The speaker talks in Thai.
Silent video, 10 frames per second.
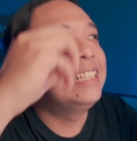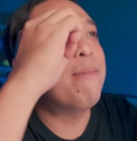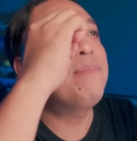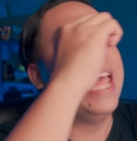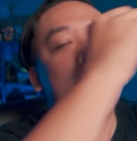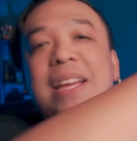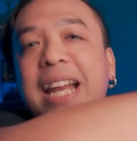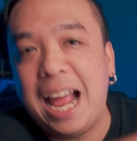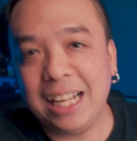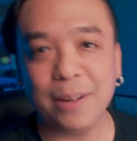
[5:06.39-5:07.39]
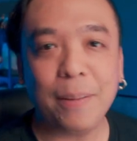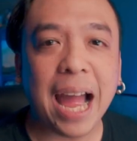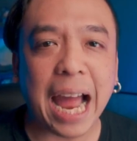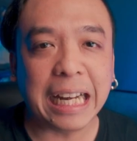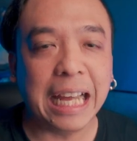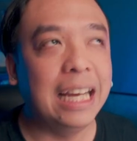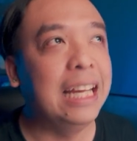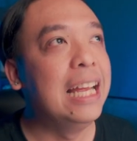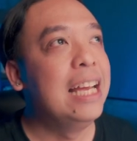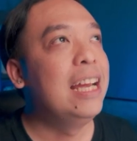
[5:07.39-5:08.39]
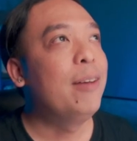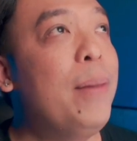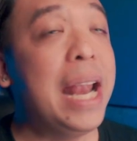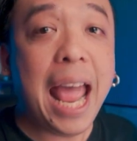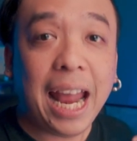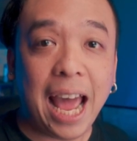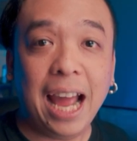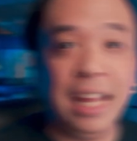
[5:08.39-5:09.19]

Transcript: แจมแจมในหนังสักภาคหนึ่ง ไม่แน่นะ